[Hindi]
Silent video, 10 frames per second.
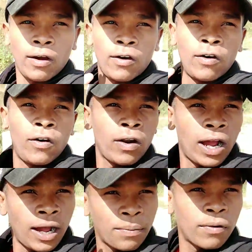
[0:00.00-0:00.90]
और
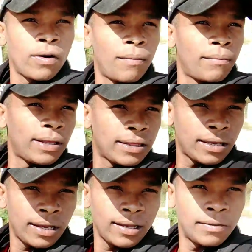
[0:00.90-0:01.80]
आपको हम
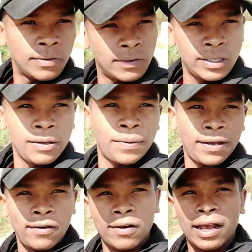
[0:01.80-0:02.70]
मिलते हैं उधरी पे
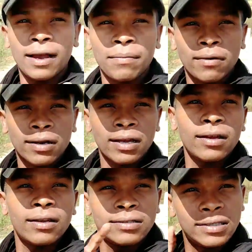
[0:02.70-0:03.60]
और आपको
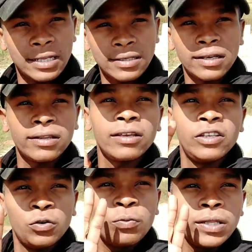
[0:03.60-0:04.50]
ना जाते जाते
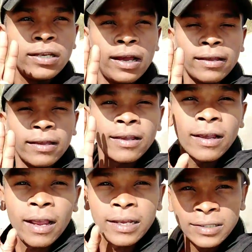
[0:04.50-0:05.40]
यू भी दिखाएंगे
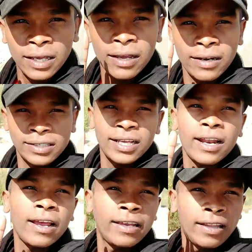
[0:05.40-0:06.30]
कैसा
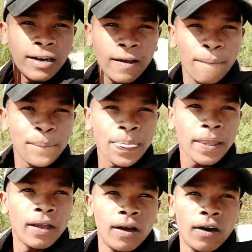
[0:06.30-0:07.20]
नज़ारा है इधर का
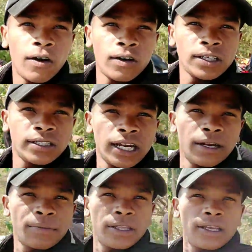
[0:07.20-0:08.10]
और इस
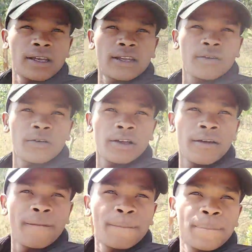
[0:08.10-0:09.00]
साइड पे देख रहे होंगे
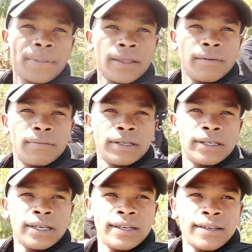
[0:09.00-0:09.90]

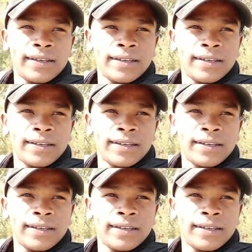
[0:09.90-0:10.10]
पीछे